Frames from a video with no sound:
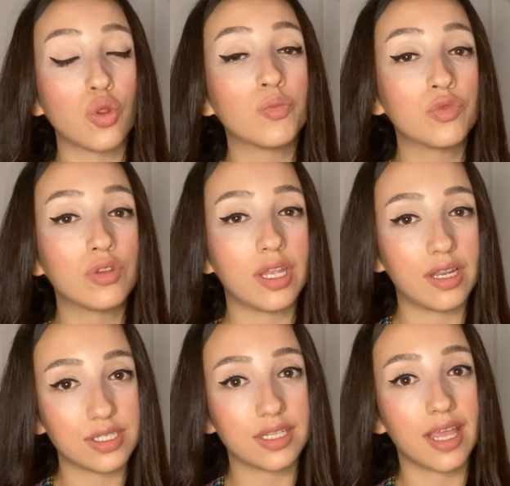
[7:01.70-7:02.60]
olumlu
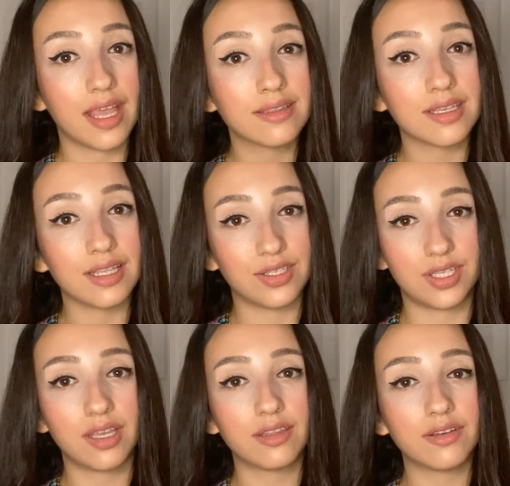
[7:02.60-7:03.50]
derecede
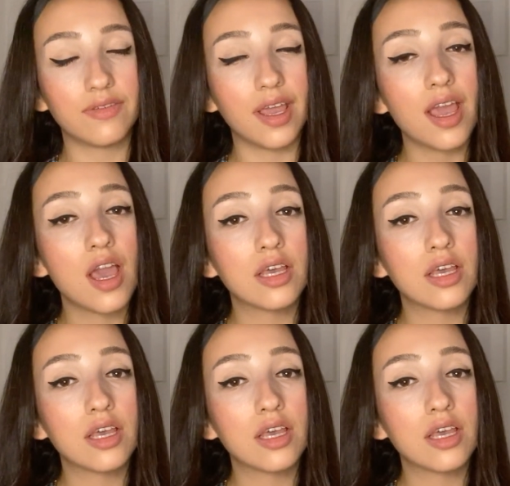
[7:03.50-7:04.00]
etkileyecektir ve